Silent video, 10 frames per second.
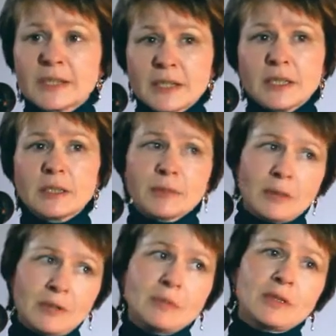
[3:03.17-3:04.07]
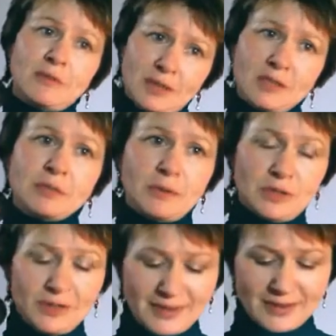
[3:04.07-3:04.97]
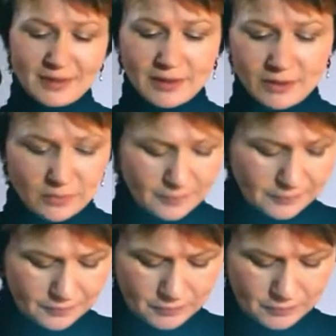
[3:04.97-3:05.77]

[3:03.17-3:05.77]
Если какие-то проблемы, говорите, пожалуйста, сразу.